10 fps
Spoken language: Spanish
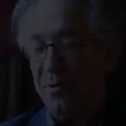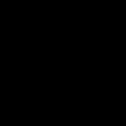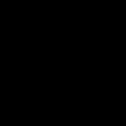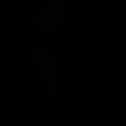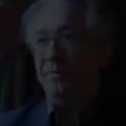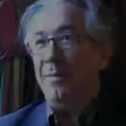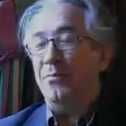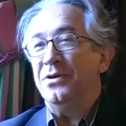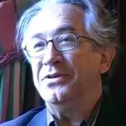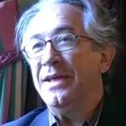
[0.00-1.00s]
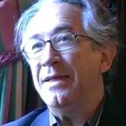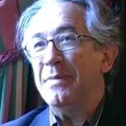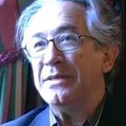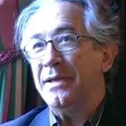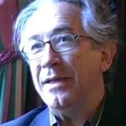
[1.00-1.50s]
Bueno, la poesía
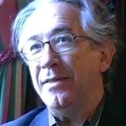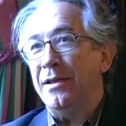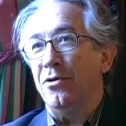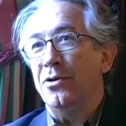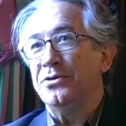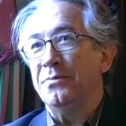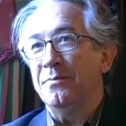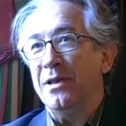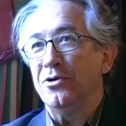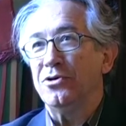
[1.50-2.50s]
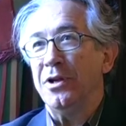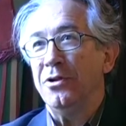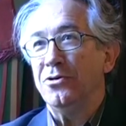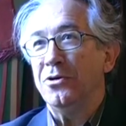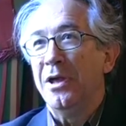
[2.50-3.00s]
más allá de lo,
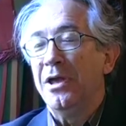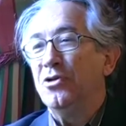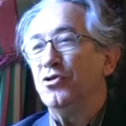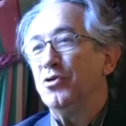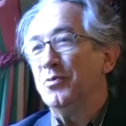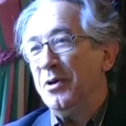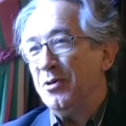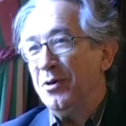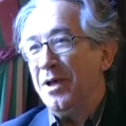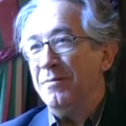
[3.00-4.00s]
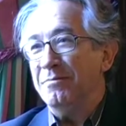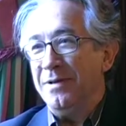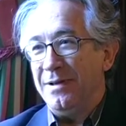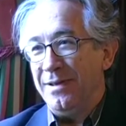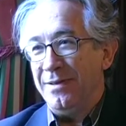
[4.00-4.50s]
escrito, yo, espero
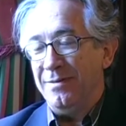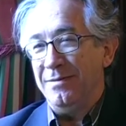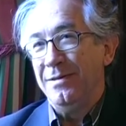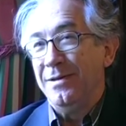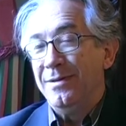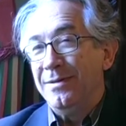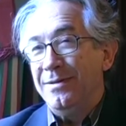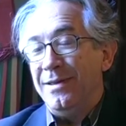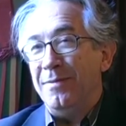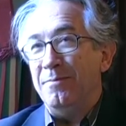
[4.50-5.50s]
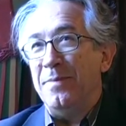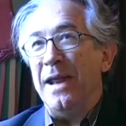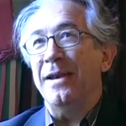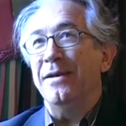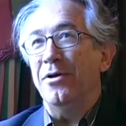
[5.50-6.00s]
que que
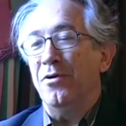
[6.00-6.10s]
impregne